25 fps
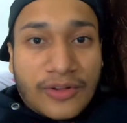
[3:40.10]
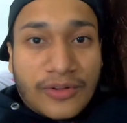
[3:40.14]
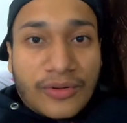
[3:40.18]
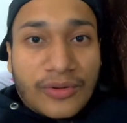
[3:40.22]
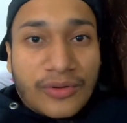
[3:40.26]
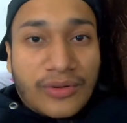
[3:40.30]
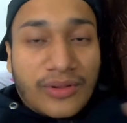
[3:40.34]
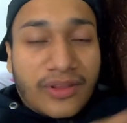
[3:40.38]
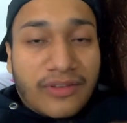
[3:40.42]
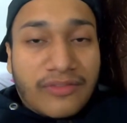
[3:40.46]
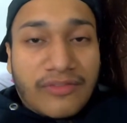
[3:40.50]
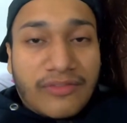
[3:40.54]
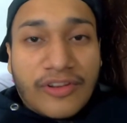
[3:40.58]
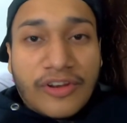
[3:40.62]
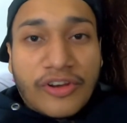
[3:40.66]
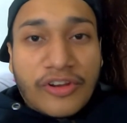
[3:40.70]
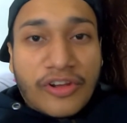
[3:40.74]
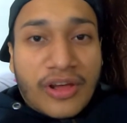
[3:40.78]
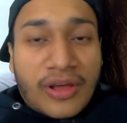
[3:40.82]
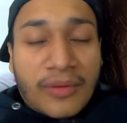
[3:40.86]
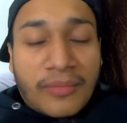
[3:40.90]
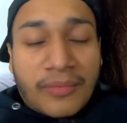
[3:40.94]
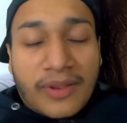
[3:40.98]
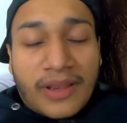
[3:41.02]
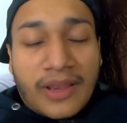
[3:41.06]
तो ये वीडियो
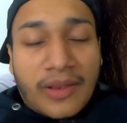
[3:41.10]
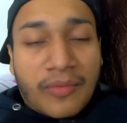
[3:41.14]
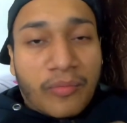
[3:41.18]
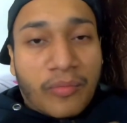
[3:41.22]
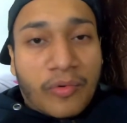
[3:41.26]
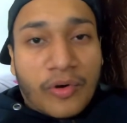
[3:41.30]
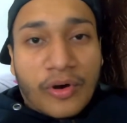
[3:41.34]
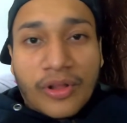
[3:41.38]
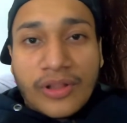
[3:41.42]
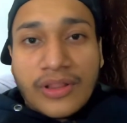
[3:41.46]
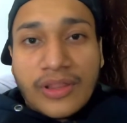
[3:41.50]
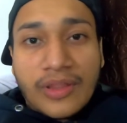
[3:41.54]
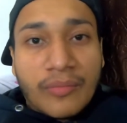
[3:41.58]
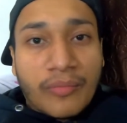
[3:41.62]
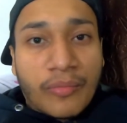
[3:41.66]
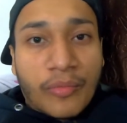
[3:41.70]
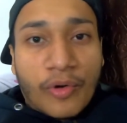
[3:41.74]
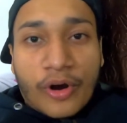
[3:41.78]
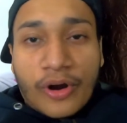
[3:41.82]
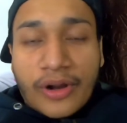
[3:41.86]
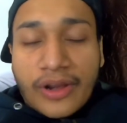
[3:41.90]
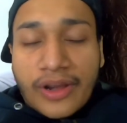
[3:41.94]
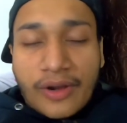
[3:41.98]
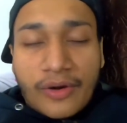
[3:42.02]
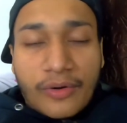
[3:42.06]
आपके लिए बहुत
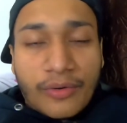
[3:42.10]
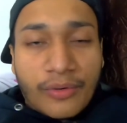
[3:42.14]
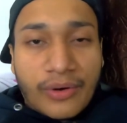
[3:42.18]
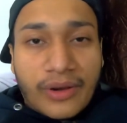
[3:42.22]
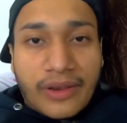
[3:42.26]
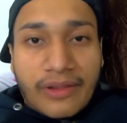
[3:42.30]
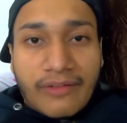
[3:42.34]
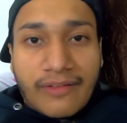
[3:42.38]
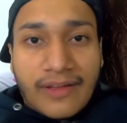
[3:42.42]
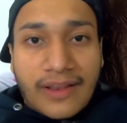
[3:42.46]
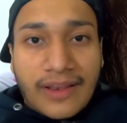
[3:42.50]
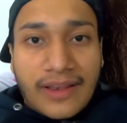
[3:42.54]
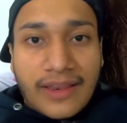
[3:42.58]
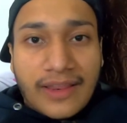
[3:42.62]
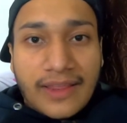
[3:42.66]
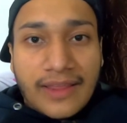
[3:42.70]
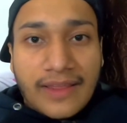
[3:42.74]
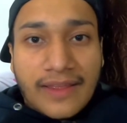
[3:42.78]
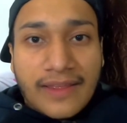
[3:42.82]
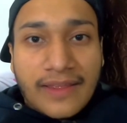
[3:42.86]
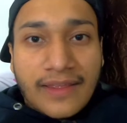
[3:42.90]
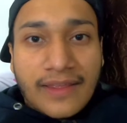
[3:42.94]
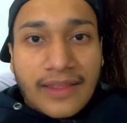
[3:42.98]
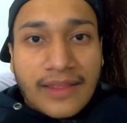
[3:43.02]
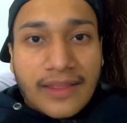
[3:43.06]
इम्पॉर्टेंट होने वाली है
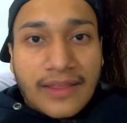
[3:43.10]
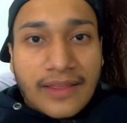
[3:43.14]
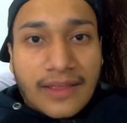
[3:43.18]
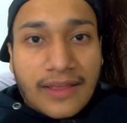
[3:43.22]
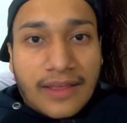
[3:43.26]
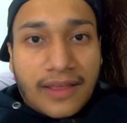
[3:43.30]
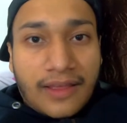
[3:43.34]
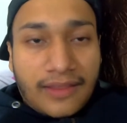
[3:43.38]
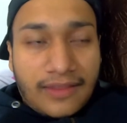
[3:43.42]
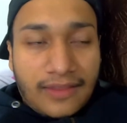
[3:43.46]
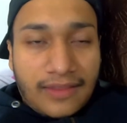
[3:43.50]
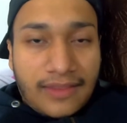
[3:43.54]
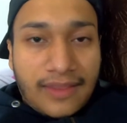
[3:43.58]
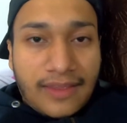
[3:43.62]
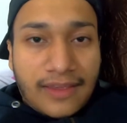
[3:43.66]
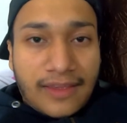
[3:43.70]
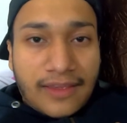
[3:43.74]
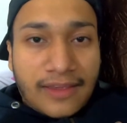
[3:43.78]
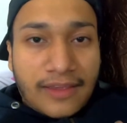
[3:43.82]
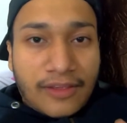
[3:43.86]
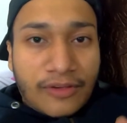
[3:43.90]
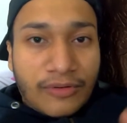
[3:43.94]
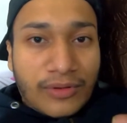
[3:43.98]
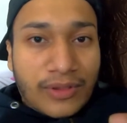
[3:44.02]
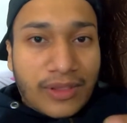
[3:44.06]
ये
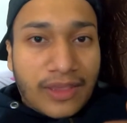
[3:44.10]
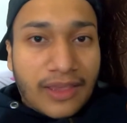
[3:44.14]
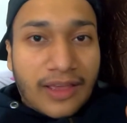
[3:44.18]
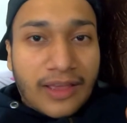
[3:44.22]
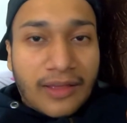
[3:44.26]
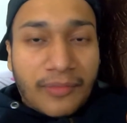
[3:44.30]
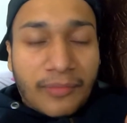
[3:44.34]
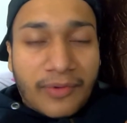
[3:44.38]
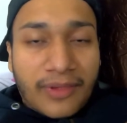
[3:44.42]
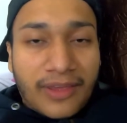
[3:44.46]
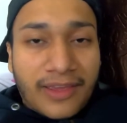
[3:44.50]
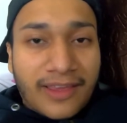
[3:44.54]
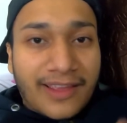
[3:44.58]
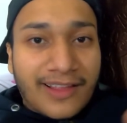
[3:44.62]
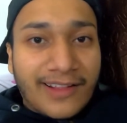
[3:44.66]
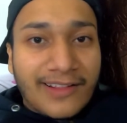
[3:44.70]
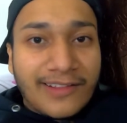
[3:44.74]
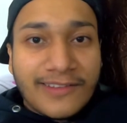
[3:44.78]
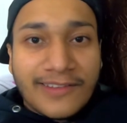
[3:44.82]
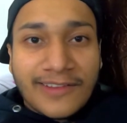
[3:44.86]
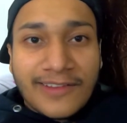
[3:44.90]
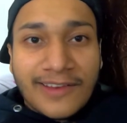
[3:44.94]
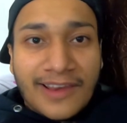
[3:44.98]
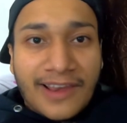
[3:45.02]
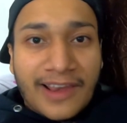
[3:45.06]
क्योंकि आपके हेल्थ
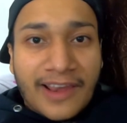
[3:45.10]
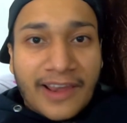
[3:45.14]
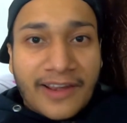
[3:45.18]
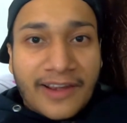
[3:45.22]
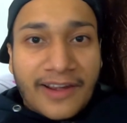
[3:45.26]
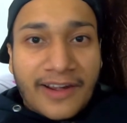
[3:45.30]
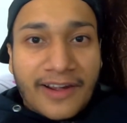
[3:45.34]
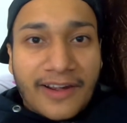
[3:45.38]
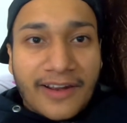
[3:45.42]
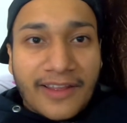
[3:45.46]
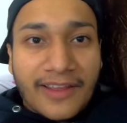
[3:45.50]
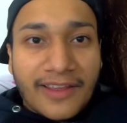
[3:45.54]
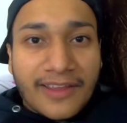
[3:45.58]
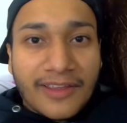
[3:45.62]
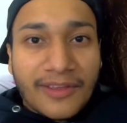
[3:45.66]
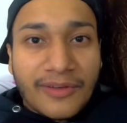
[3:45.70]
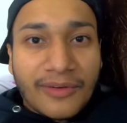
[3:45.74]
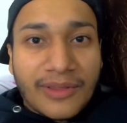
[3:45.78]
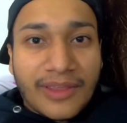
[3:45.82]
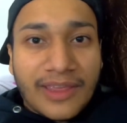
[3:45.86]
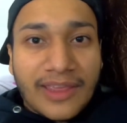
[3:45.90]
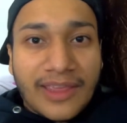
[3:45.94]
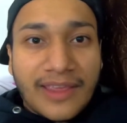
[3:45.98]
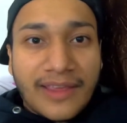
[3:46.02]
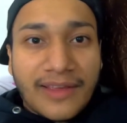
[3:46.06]
से रिलेटेड है
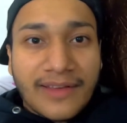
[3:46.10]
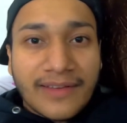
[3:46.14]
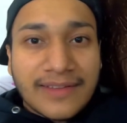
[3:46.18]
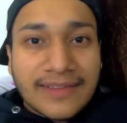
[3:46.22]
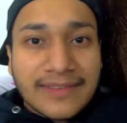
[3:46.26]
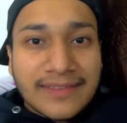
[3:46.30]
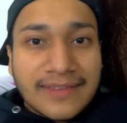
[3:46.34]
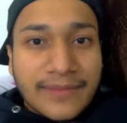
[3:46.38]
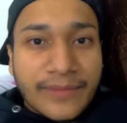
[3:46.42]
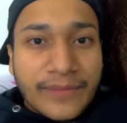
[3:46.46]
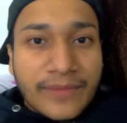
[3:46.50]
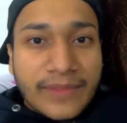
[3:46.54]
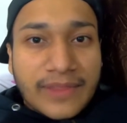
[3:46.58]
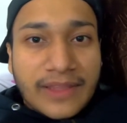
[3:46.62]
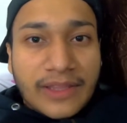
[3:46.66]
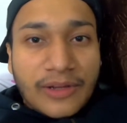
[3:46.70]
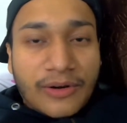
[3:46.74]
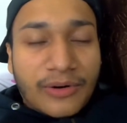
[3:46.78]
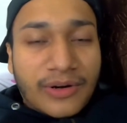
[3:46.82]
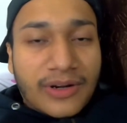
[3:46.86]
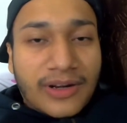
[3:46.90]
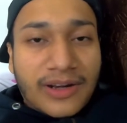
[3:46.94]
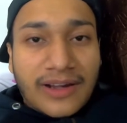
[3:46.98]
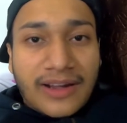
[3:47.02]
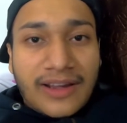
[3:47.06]
क्योंकि देखो
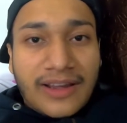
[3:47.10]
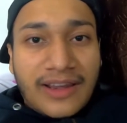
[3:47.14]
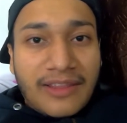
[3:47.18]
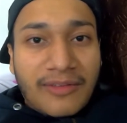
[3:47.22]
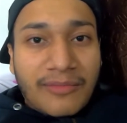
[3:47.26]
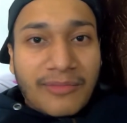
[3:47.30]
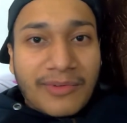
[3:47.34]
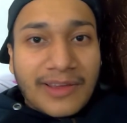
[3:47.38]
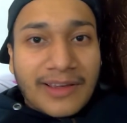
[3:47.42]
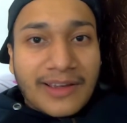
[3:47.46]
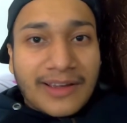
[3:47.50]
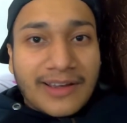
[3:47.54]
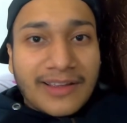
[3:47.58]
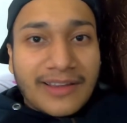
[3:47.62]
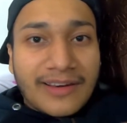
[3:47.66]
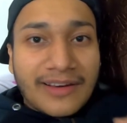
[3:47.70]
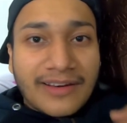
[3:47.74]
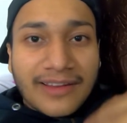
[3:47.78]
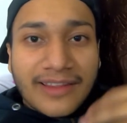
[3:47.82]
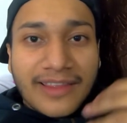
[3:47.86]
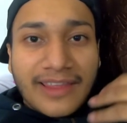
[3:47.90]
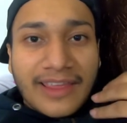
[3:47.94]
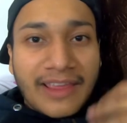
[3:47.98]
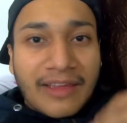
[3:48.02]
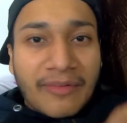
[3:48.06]
ठंडी में अगर
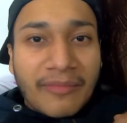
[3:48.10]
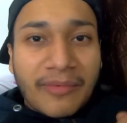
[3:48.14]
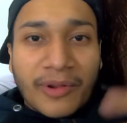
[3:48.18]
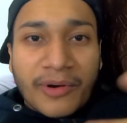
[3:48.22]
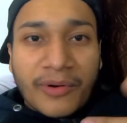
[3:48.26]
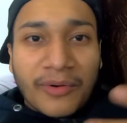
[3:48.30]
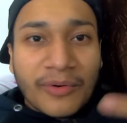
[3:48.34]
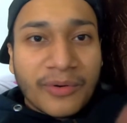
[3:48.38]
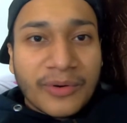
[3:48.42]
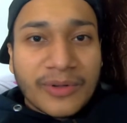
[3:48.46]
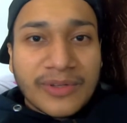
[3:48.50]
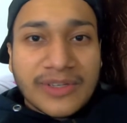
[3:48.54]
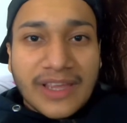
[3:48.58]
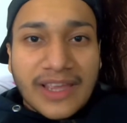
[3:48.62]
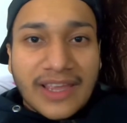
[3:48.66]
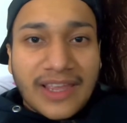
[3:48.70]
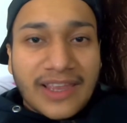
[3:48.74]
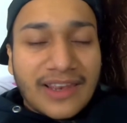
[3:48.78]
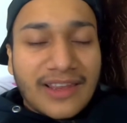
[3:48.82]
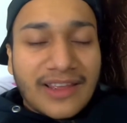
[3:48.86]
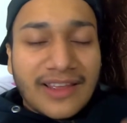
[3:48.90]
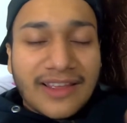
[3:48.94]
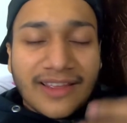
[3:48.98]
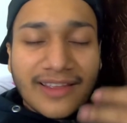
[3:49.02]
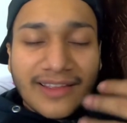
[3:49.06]
एक बार हो जाए
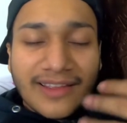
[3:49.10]
ना